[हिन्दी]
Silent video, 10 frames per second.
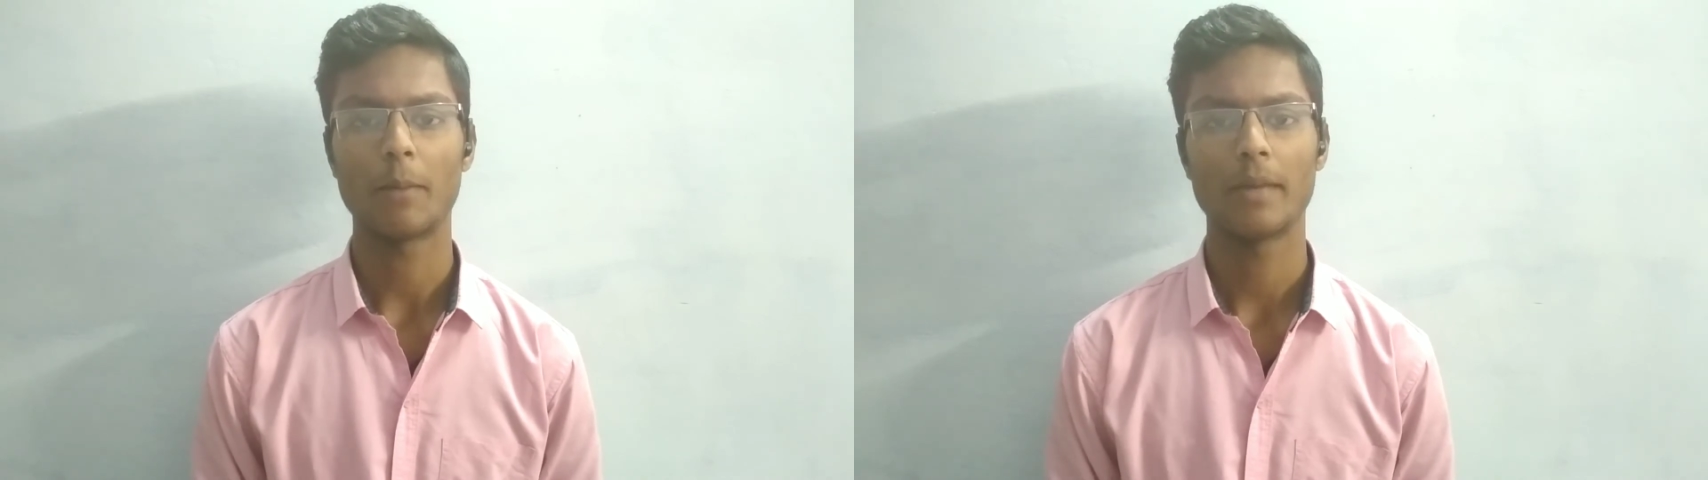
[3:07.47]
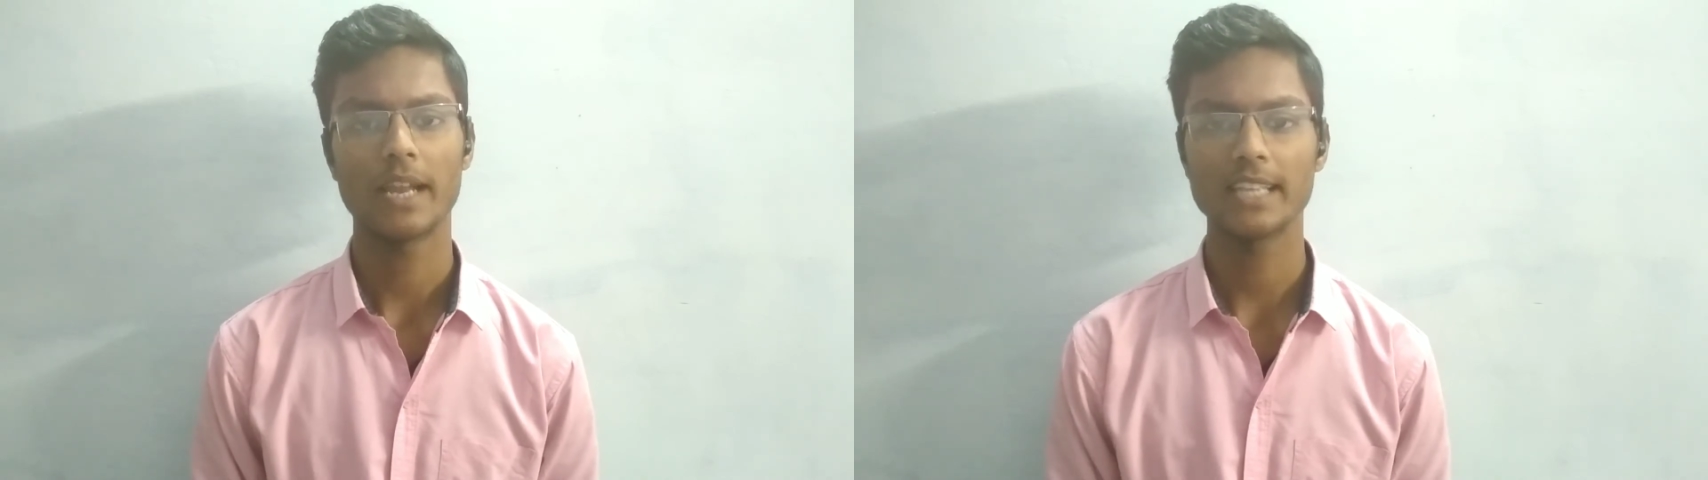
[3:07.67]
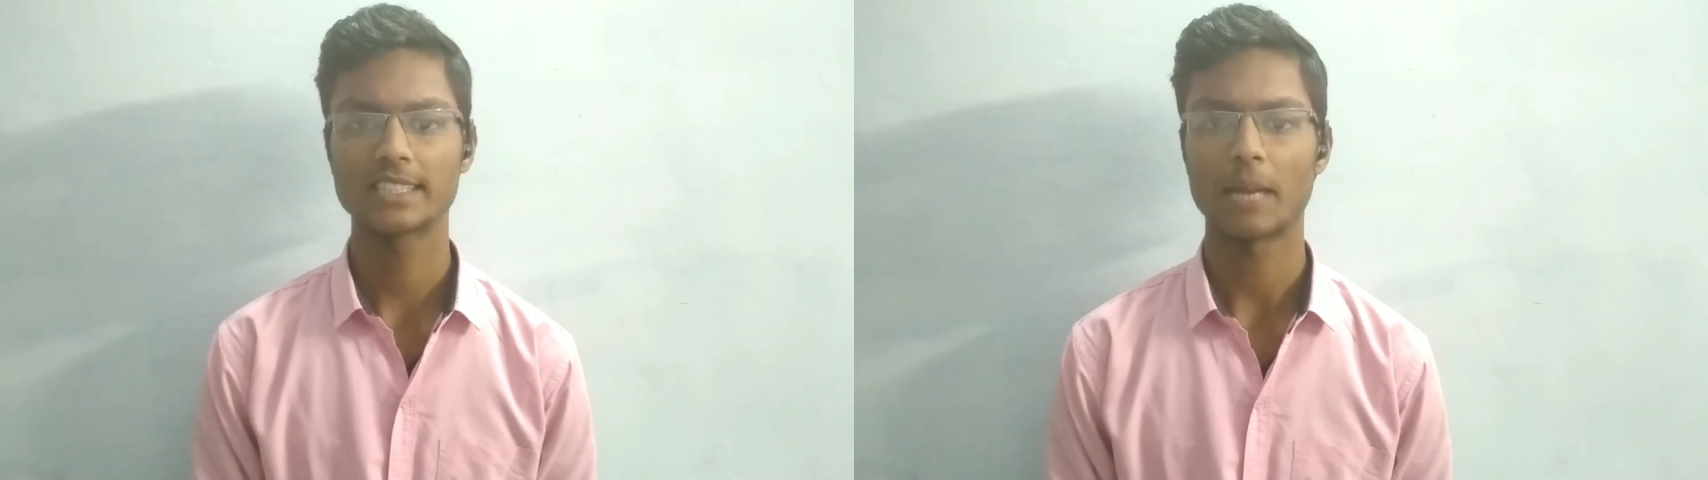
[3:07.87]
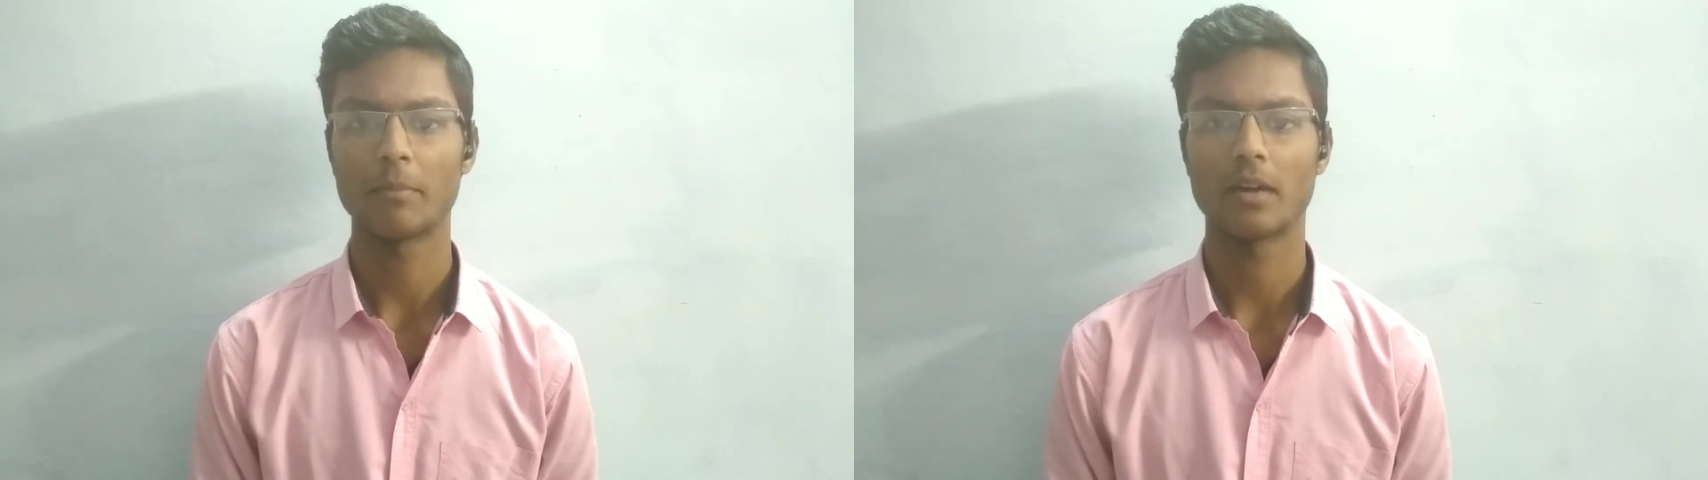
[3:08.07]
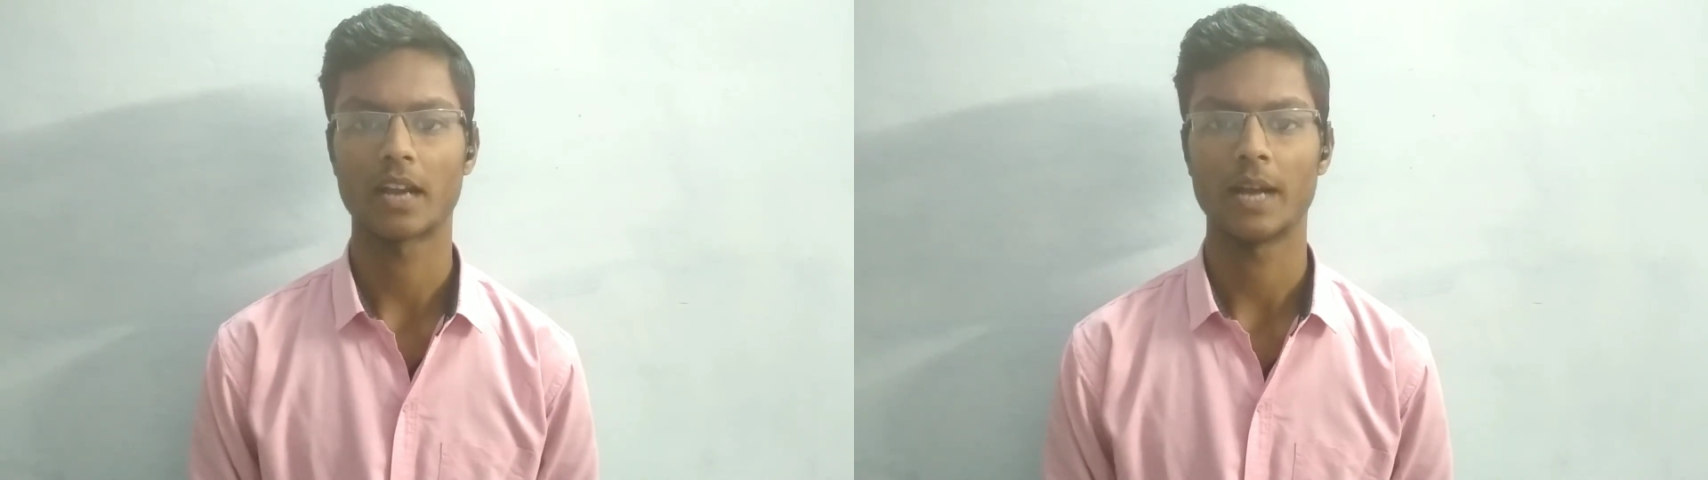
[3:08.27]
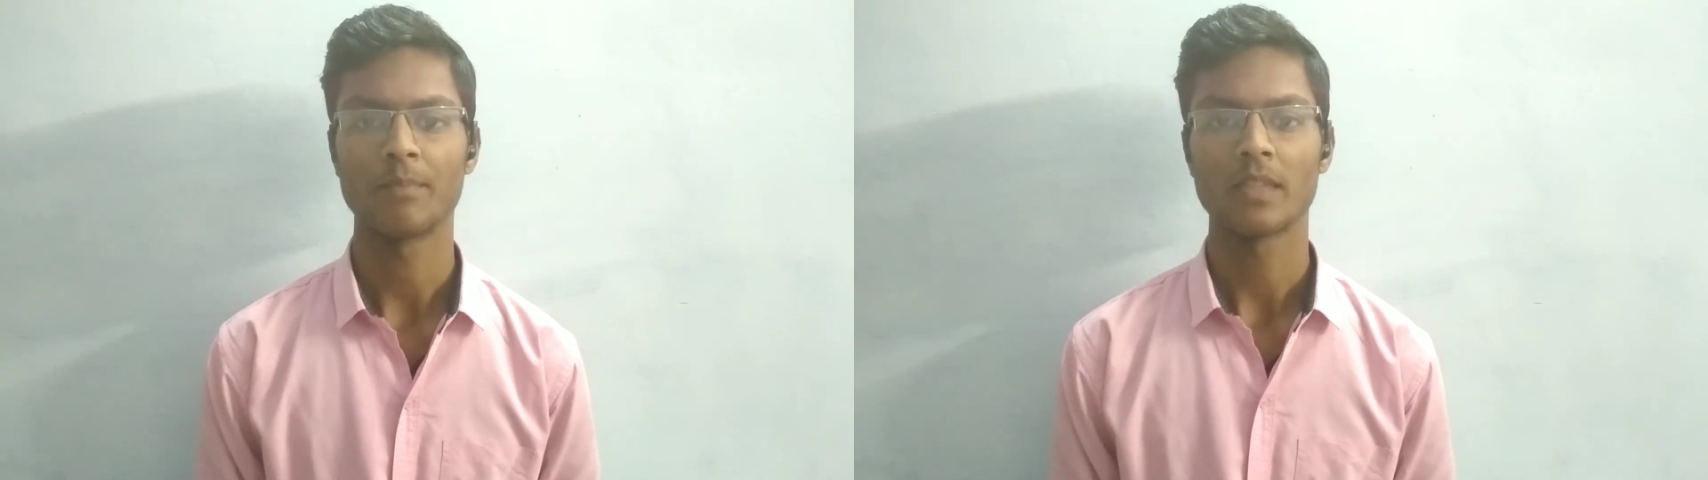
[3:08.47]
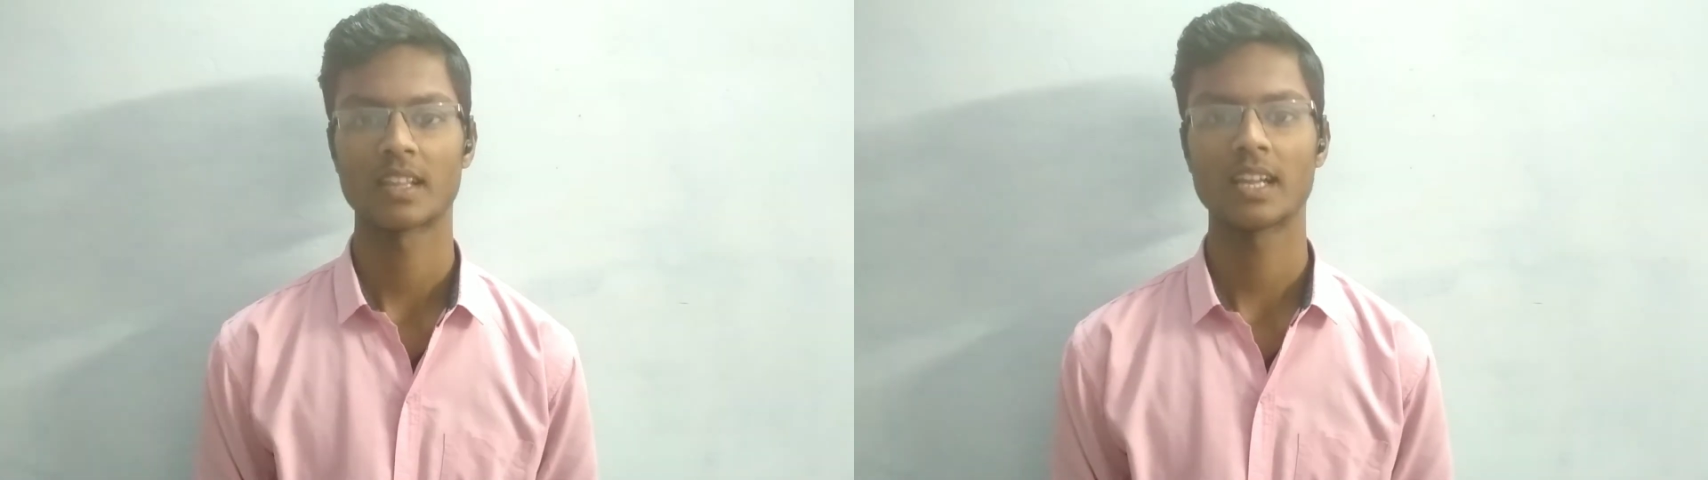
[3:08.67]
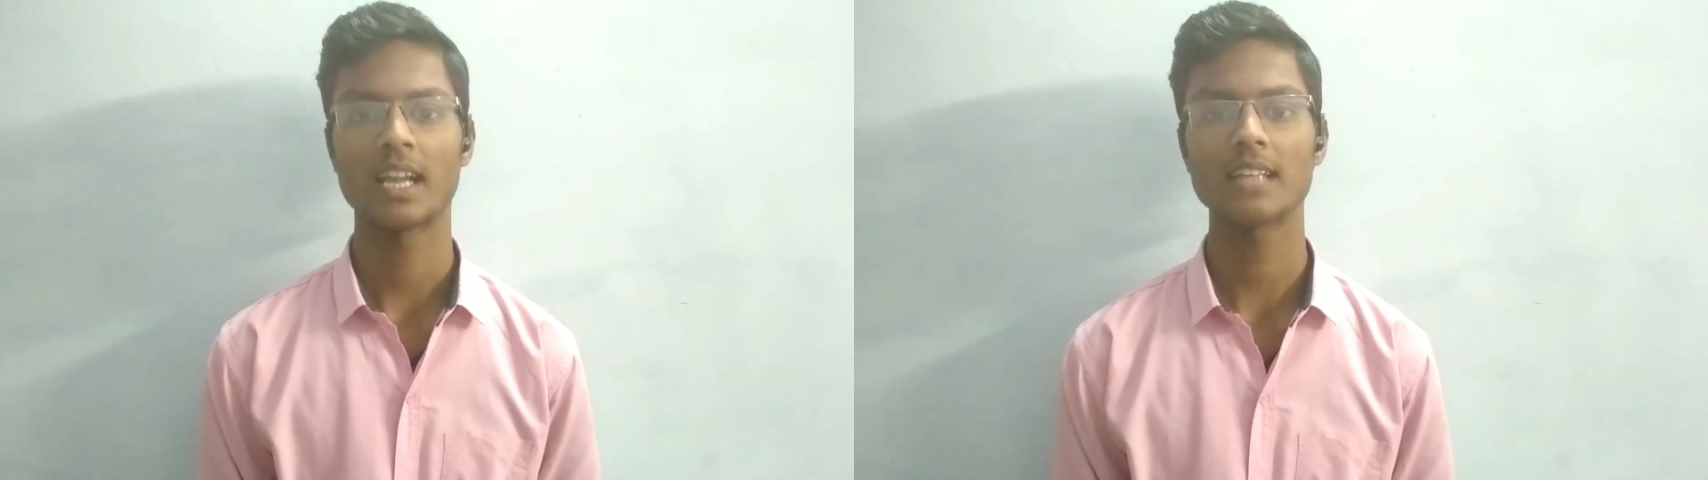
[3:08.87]
नाम पर एक स्कैम कर रहा
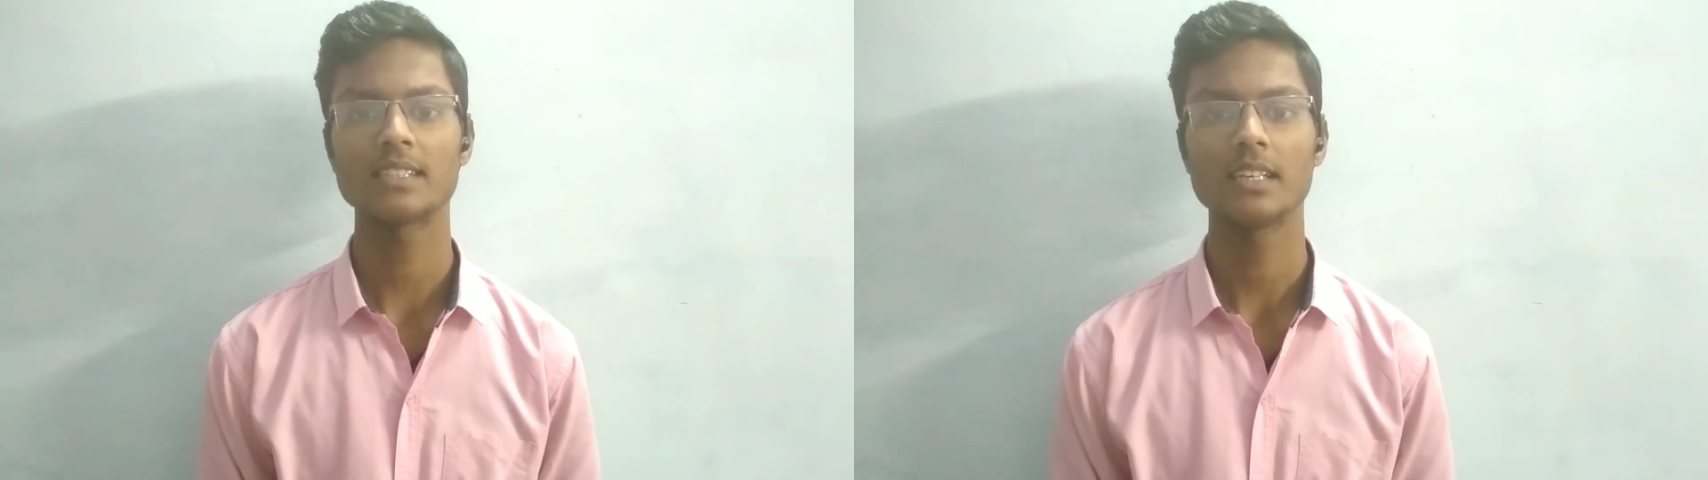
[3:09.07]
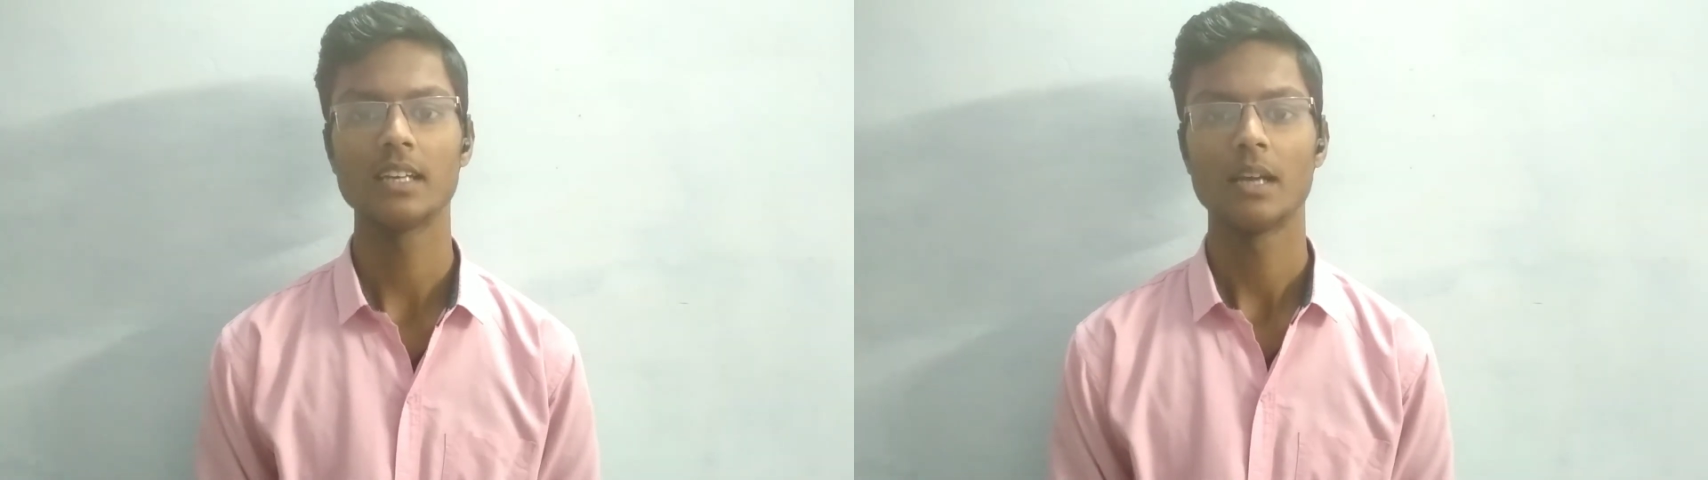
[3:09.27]
है कैसे